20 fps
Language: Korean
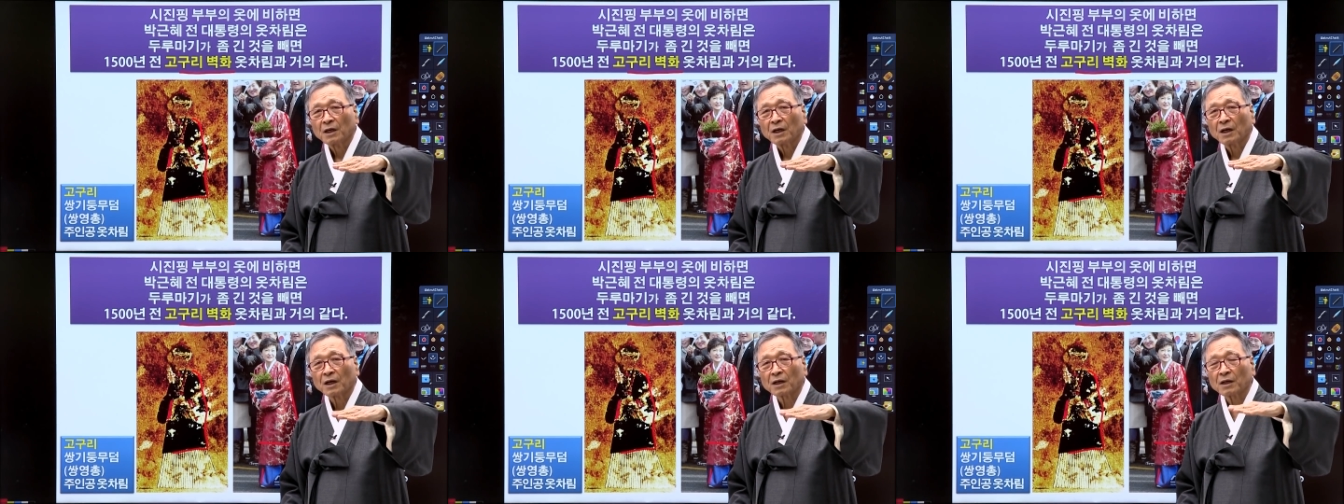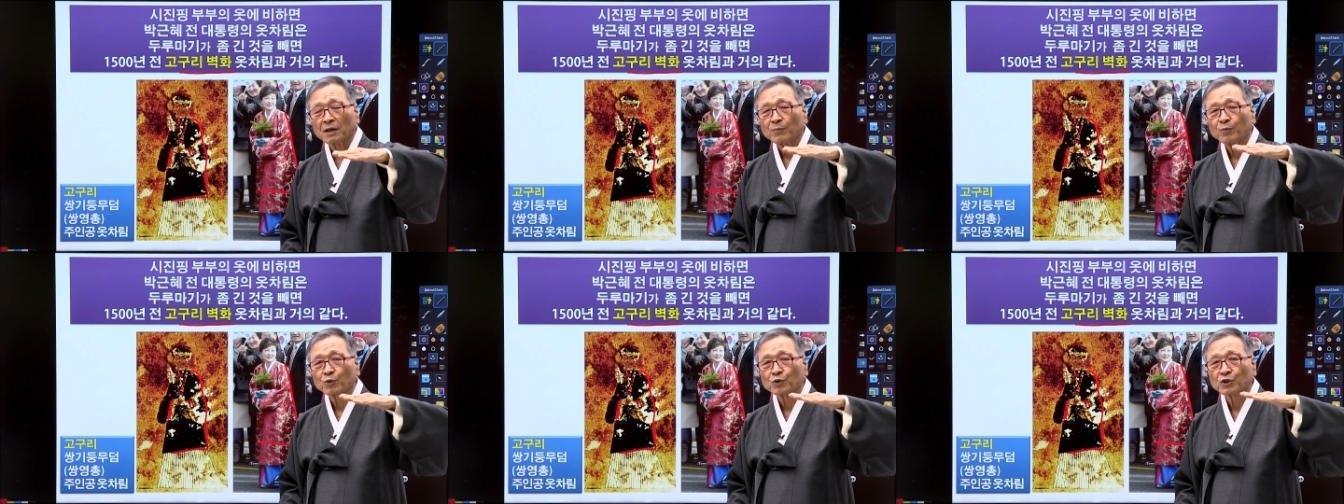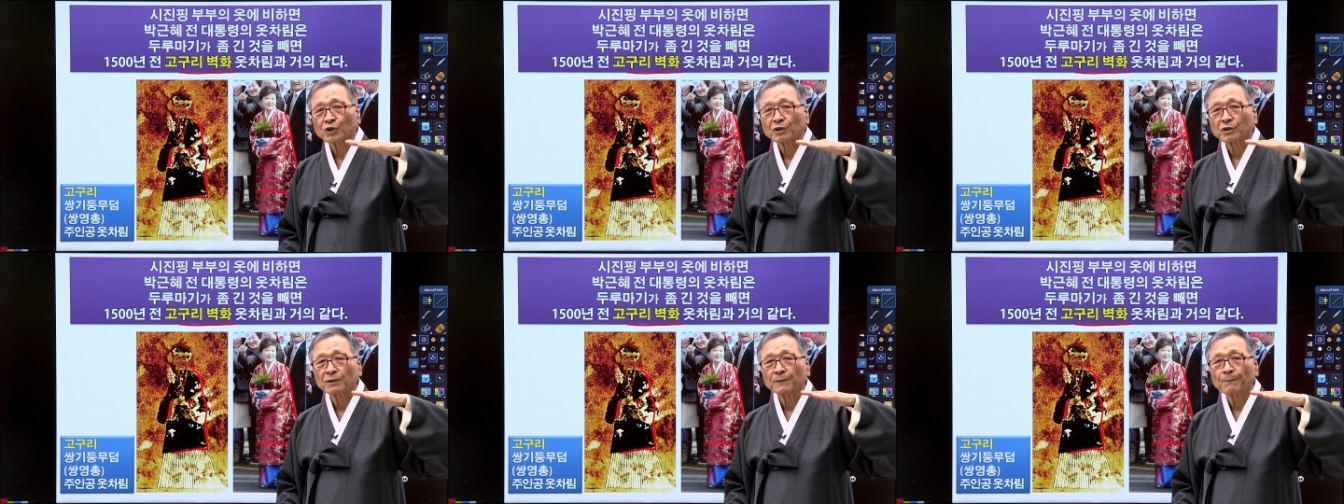아까
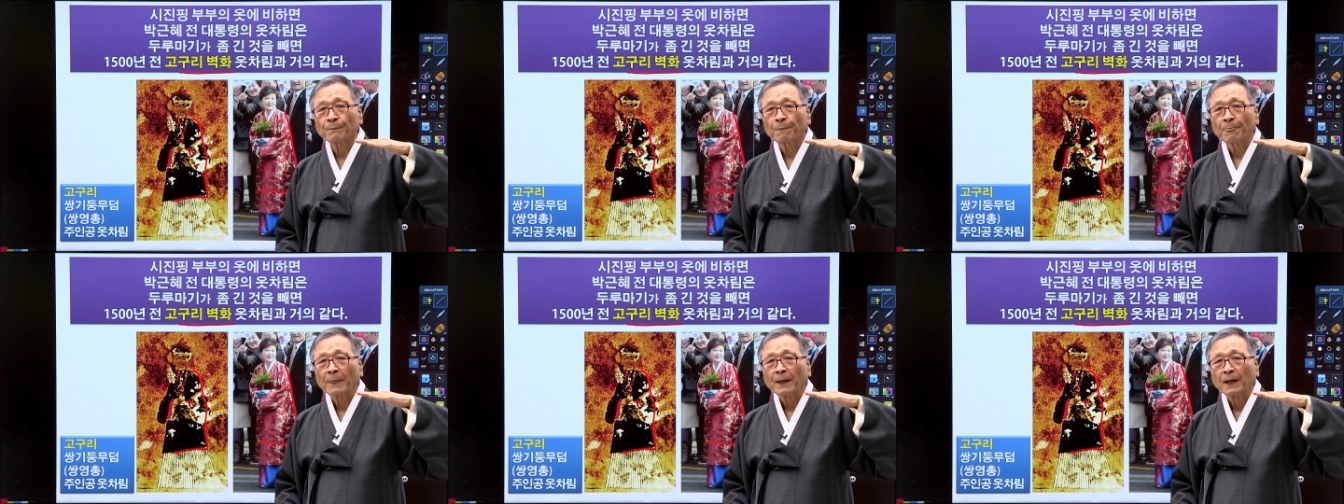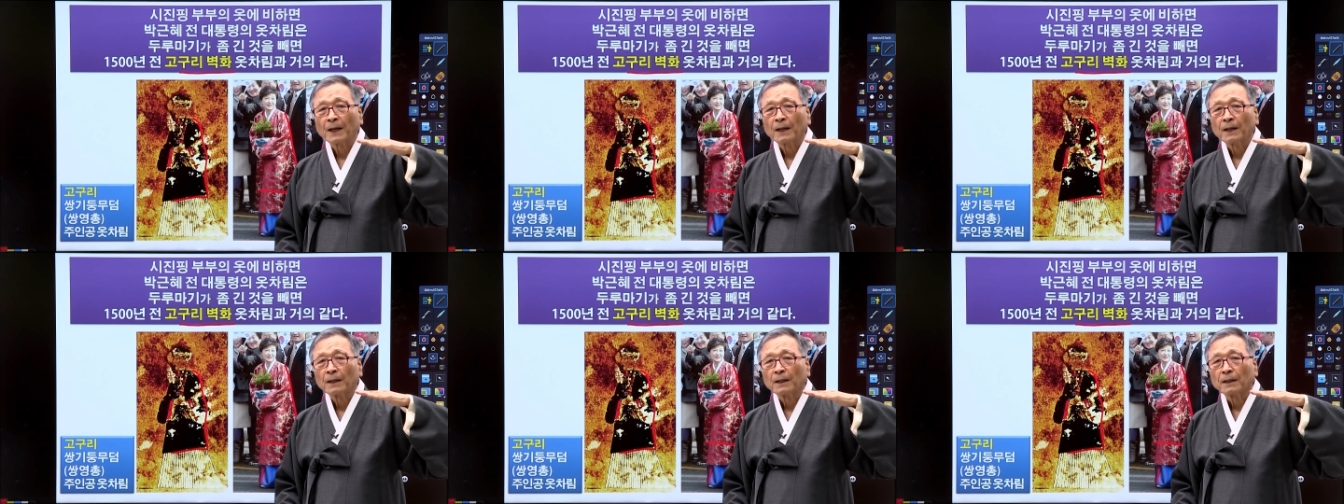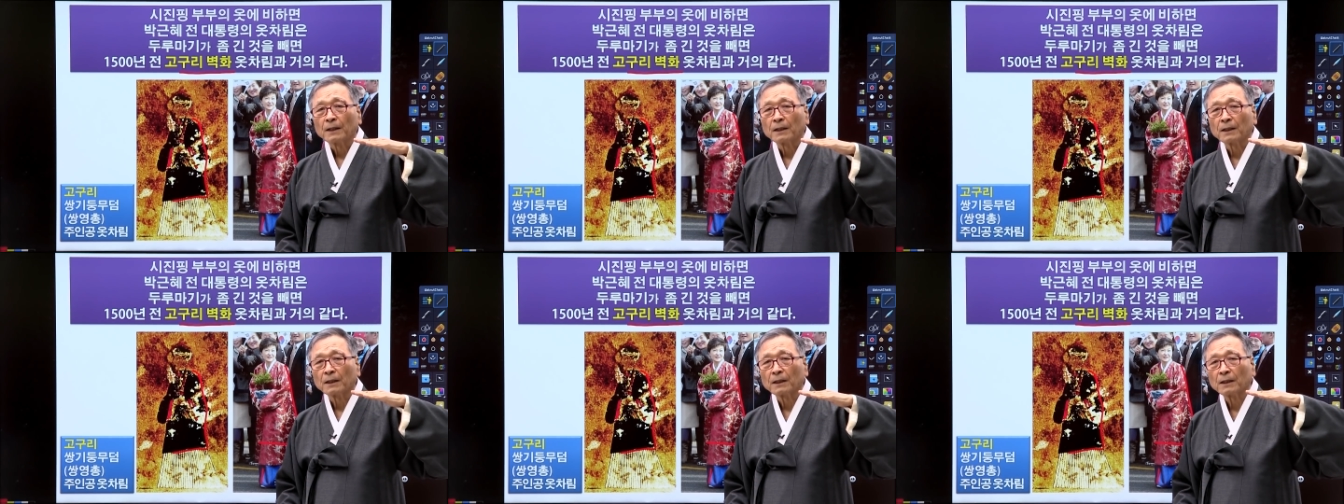보셨던
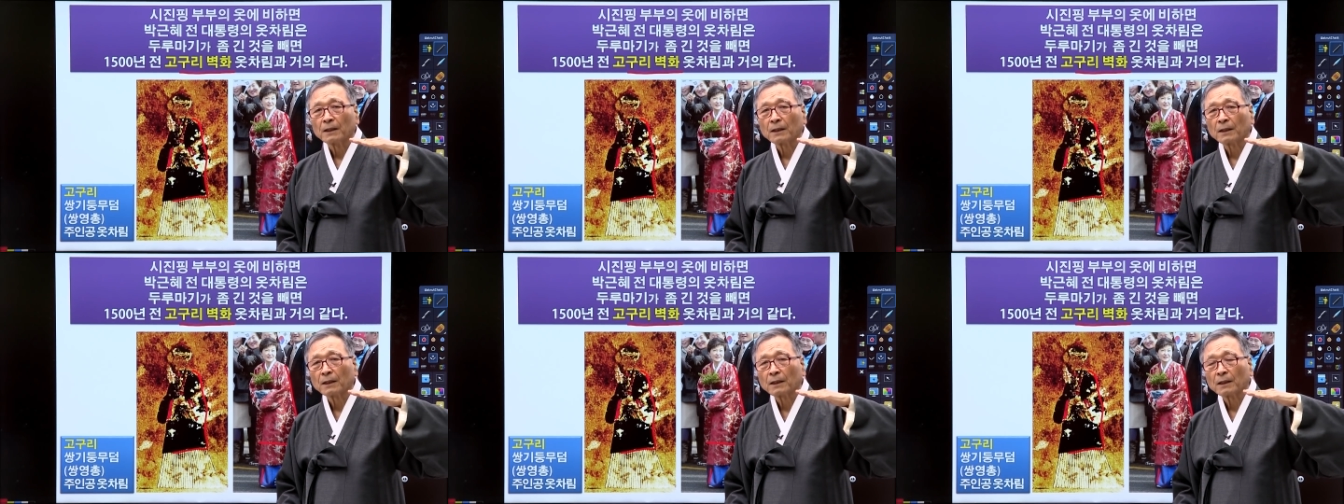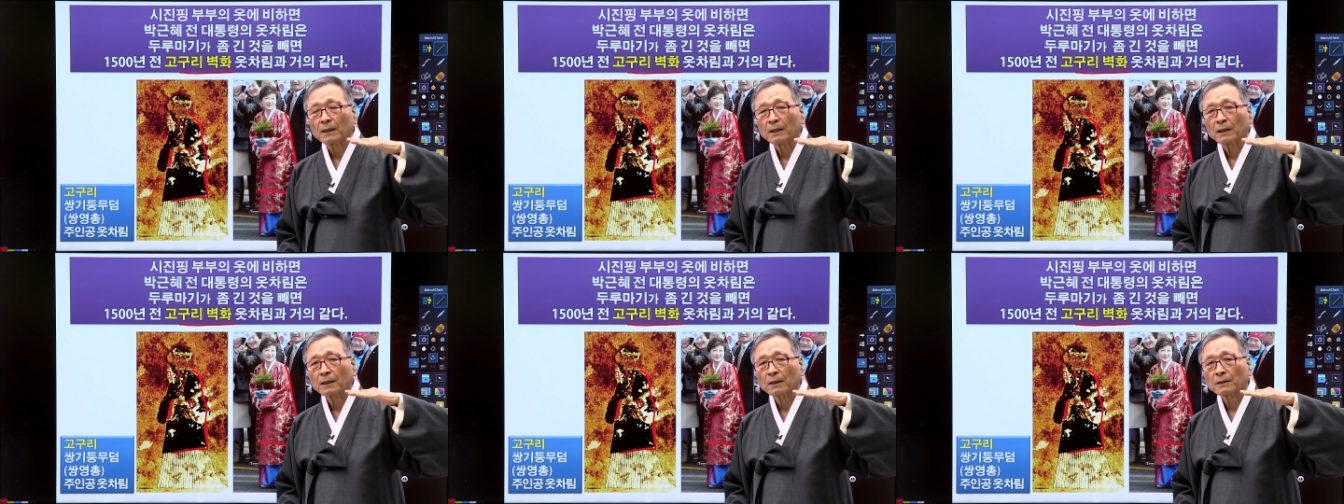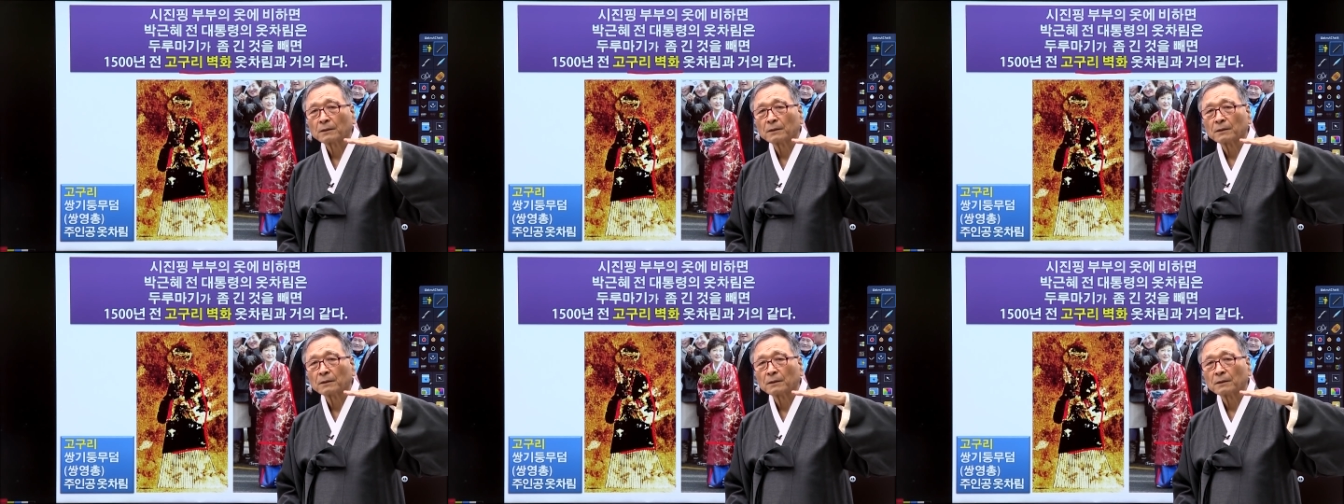아,